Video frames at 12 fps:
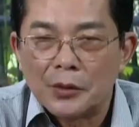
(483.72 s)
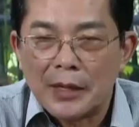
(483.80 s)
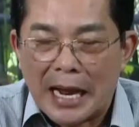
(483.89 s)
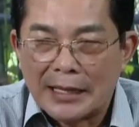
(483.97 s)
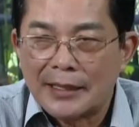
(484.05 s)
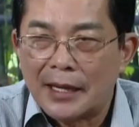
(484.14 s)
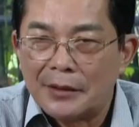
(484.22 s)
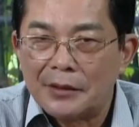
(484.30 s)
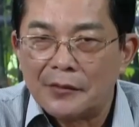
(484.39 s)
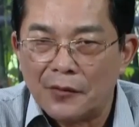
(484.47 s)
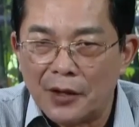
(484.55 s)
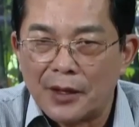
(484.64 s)
của Đảng, Nhà
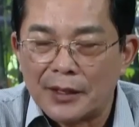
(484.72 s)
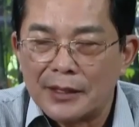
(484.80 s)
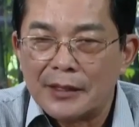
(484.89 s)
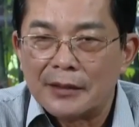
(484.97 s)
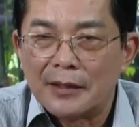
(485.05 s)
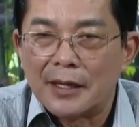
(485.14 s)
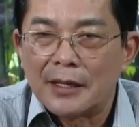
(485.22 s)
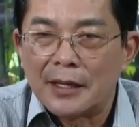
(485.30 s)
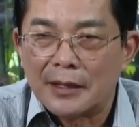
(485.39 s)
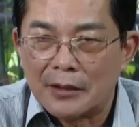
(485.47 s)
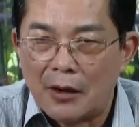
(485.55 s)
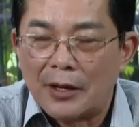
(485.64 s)
nước về phát triển kinh tế
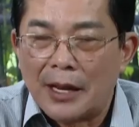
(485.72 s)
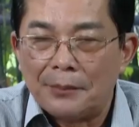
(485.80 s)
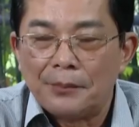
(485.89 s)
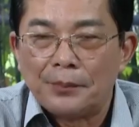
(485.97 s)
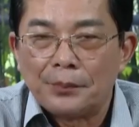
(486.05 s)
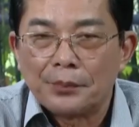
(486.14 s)
để họ nắm.